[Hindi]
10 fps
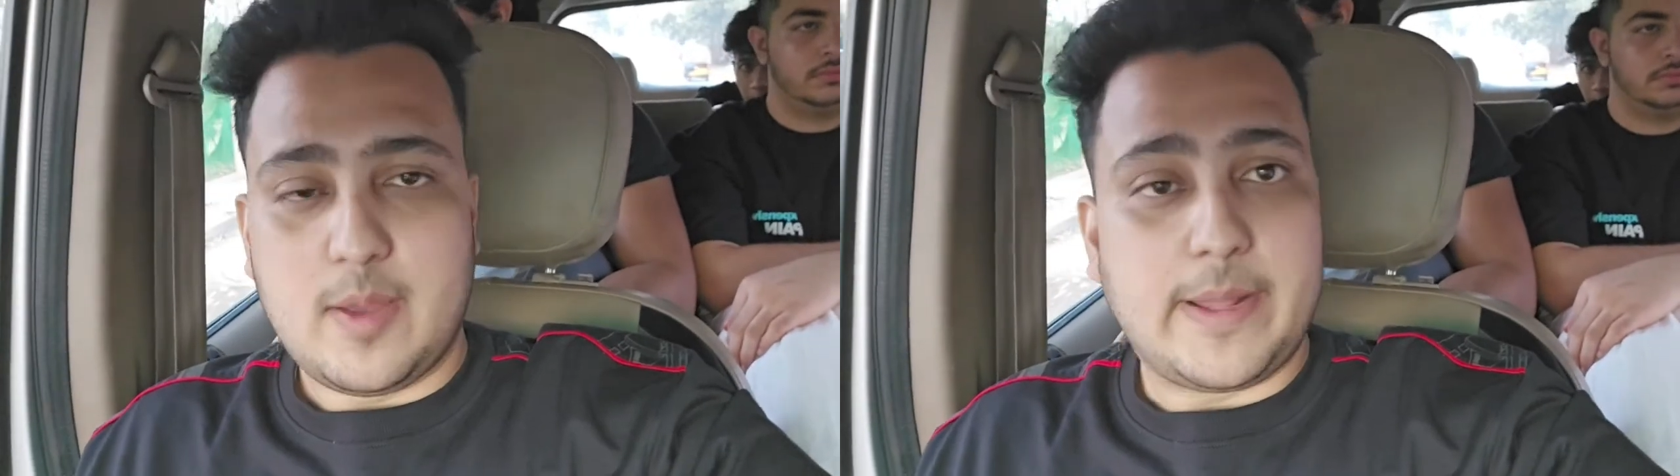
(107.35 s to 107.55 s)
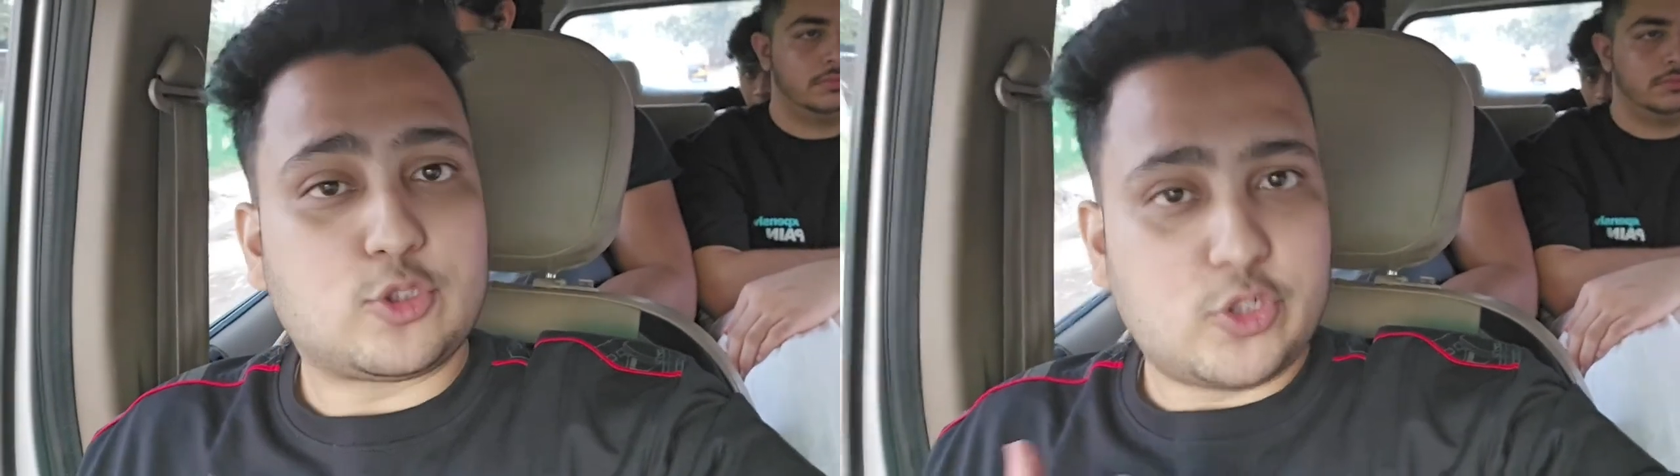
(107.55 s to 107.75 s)

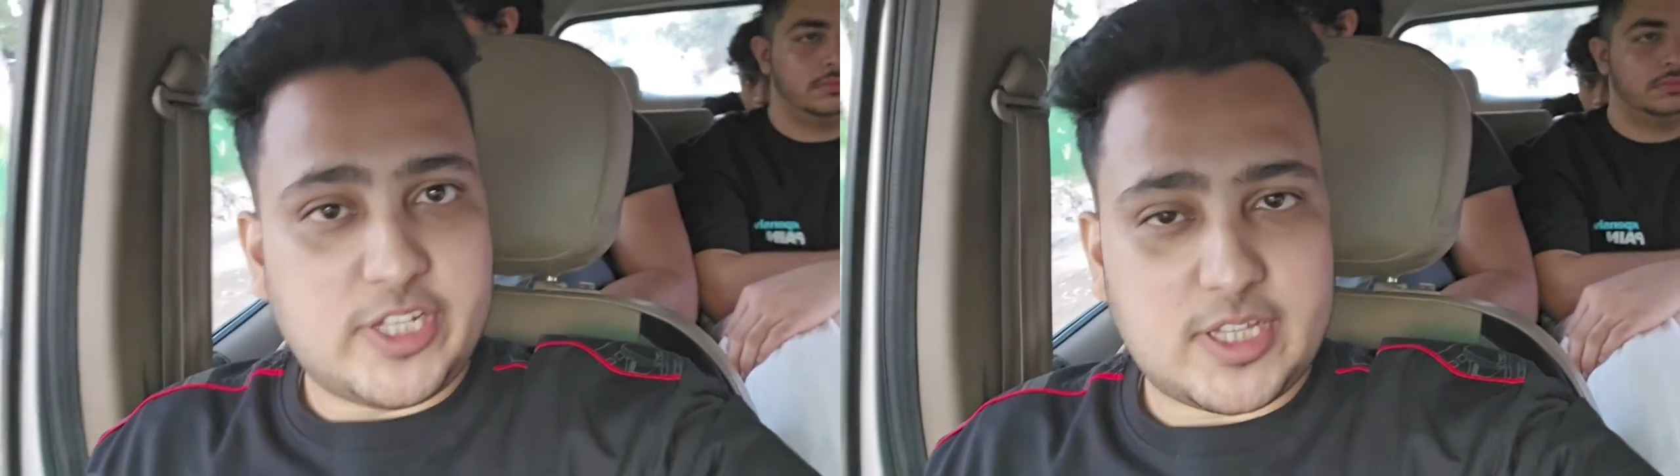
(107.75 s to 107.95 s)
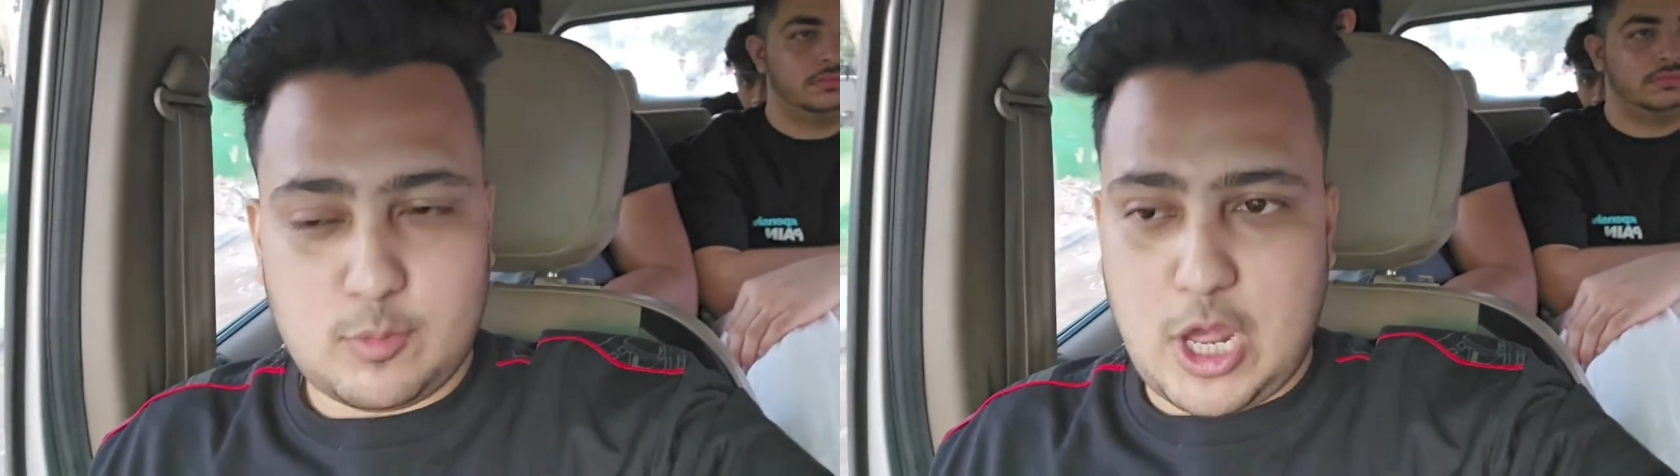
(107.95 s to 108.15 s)
मैंने उसको
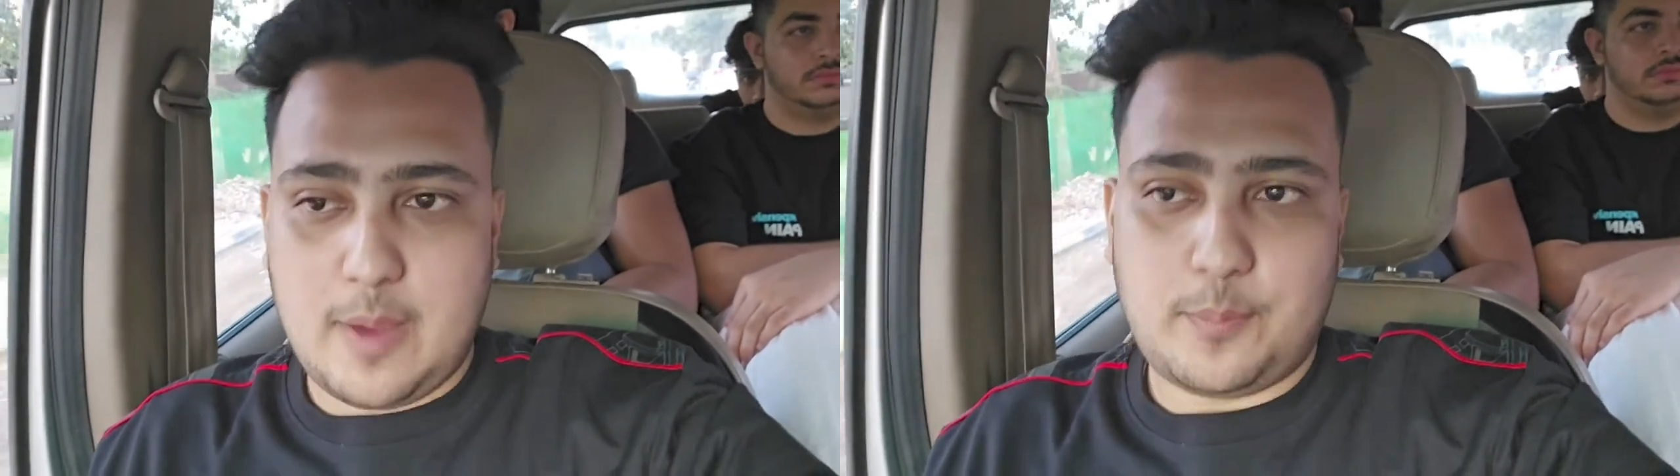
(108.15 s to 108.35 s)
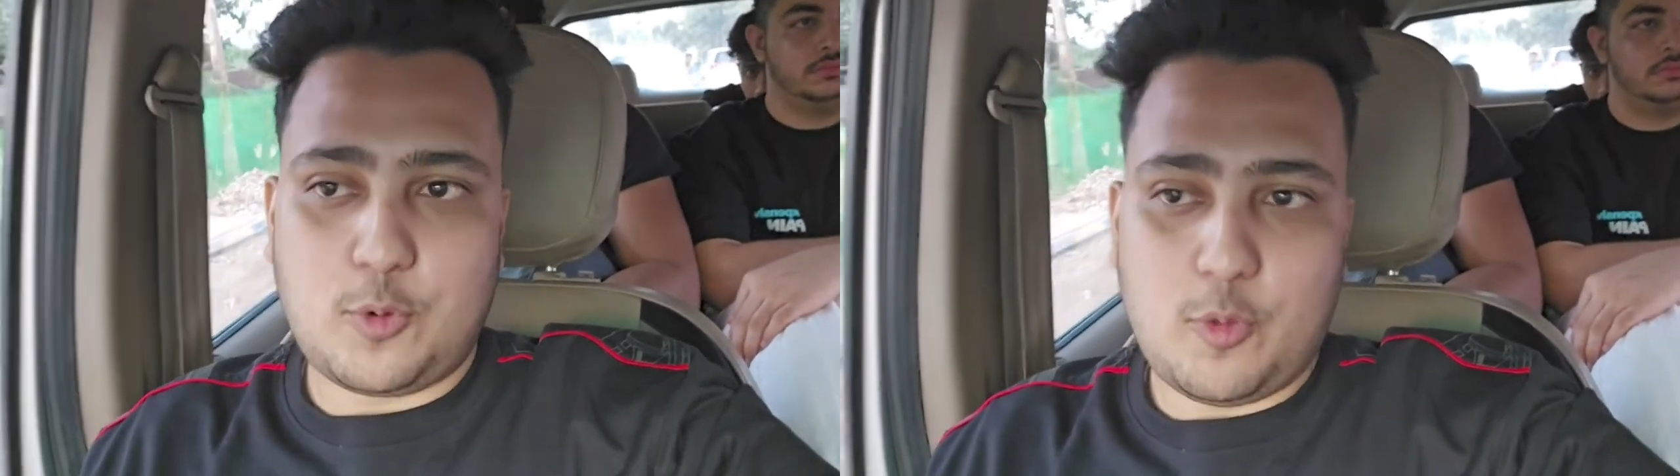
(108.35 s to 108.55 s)
ये तक
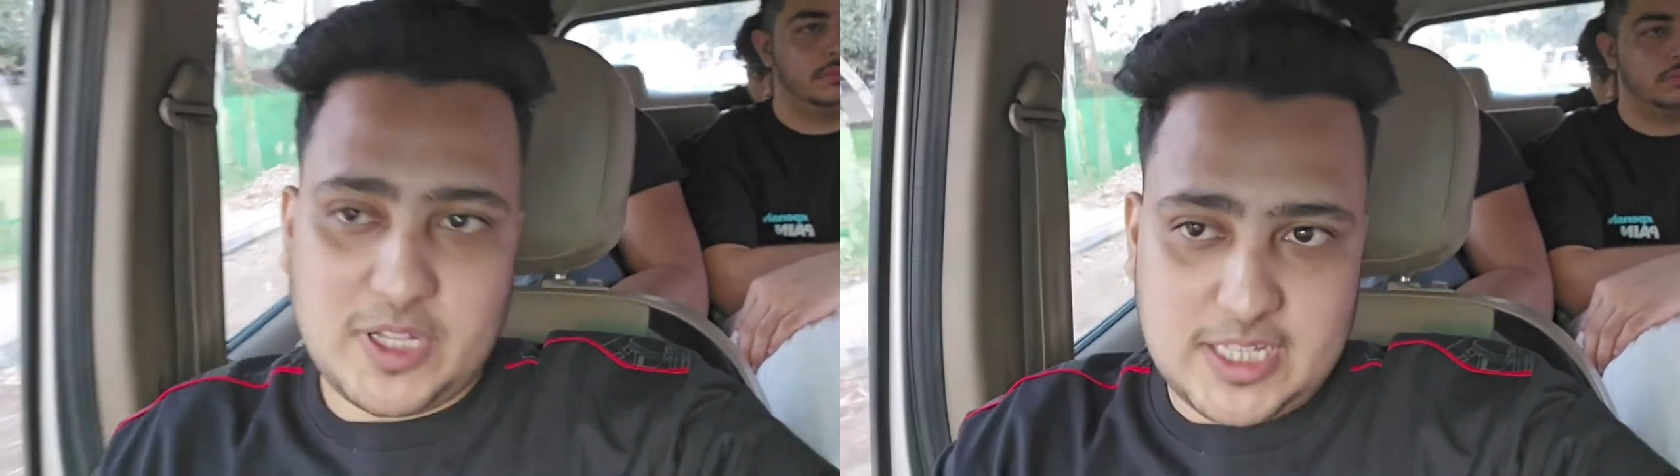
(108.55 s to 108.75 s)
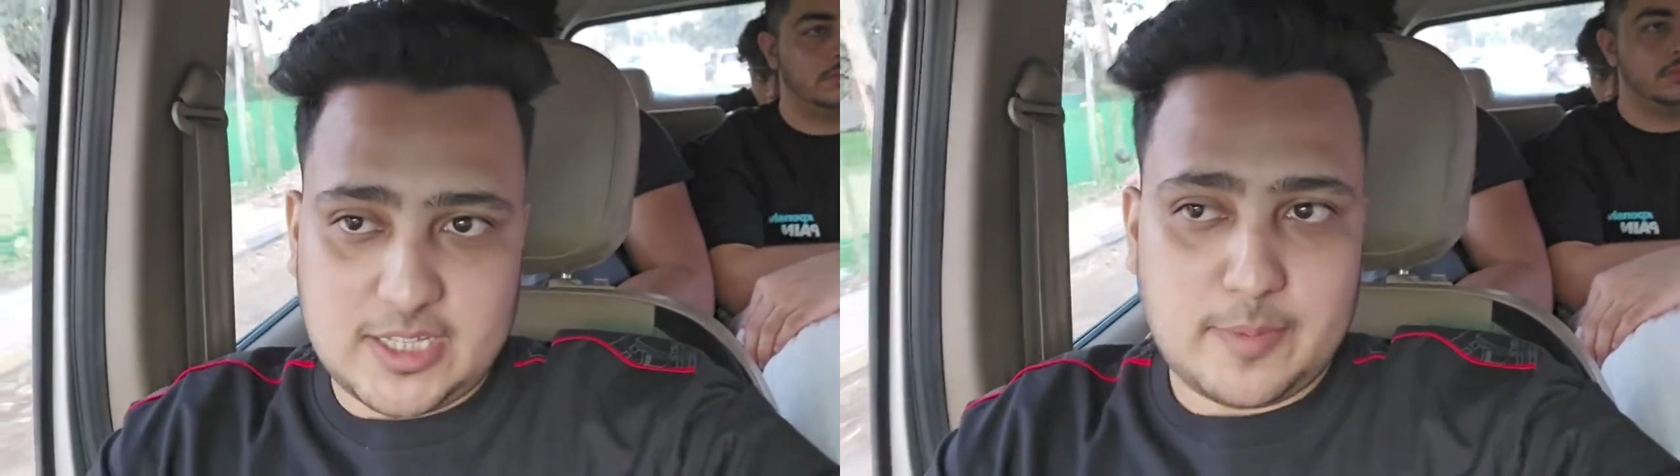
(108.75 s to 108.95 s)
गुलाब को
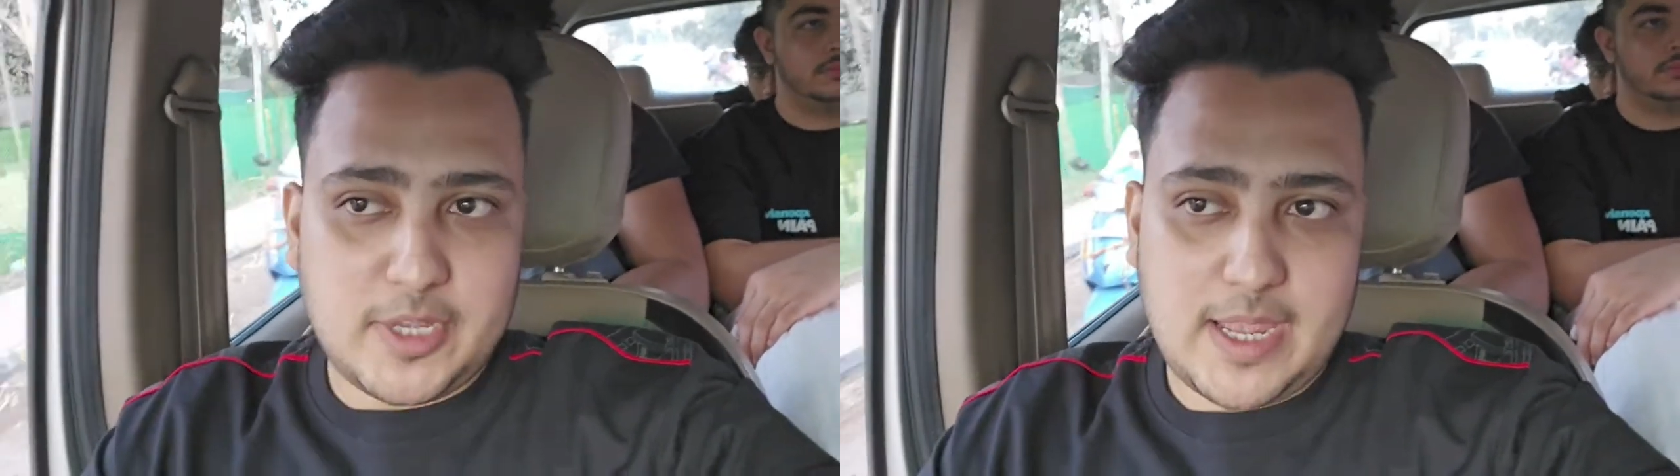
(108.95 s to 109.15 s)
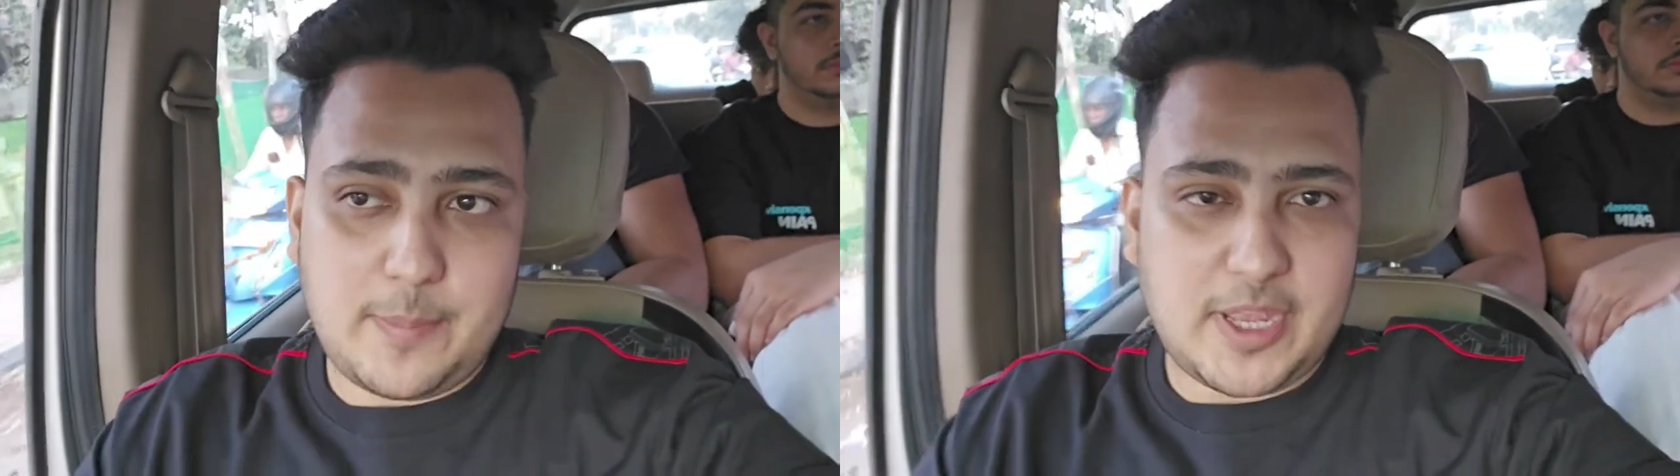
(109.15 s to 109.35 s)
पता था हम
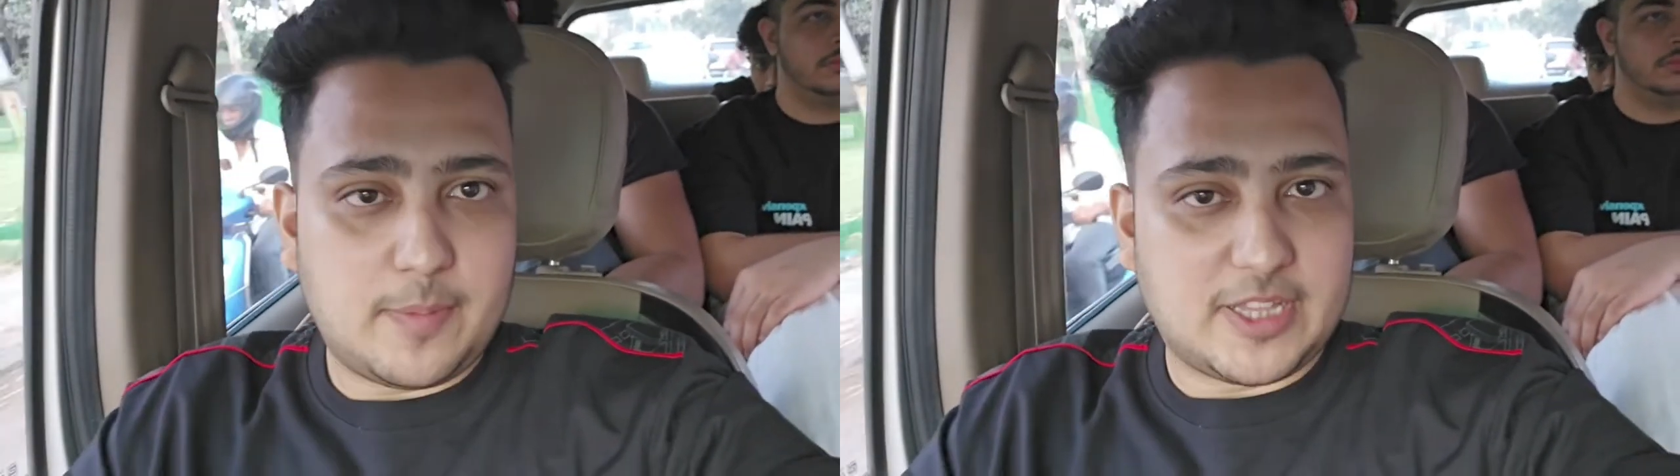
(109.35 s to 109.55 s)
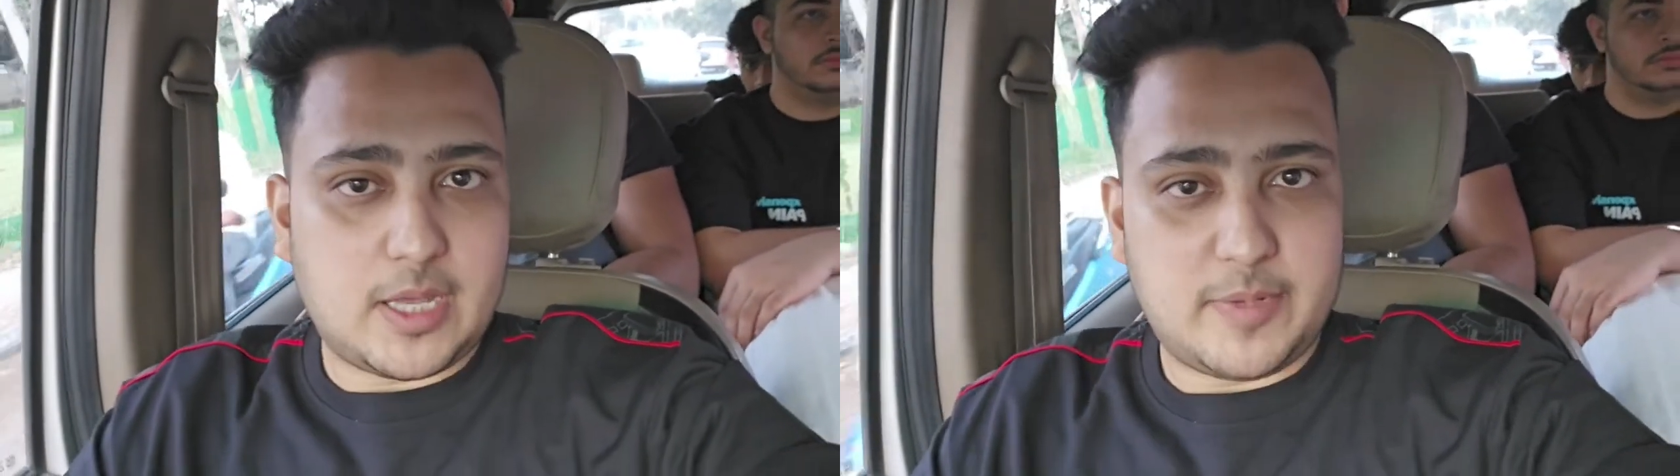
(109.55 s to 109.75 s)
यहाँ पे एक
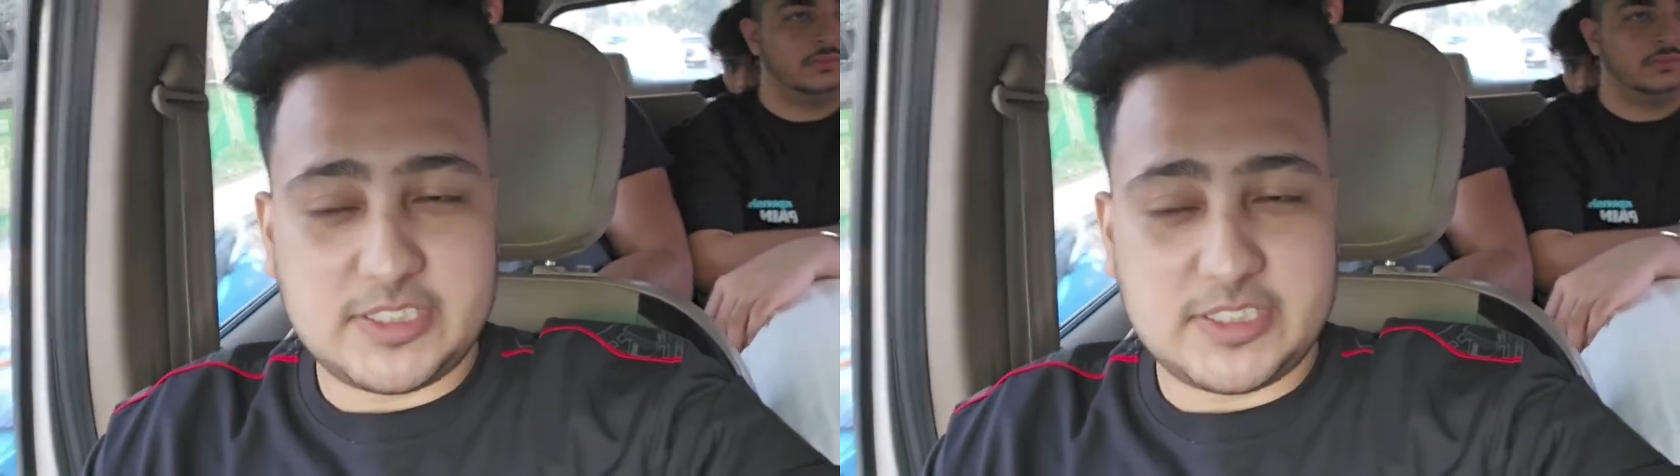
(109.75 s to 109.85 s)
बंदा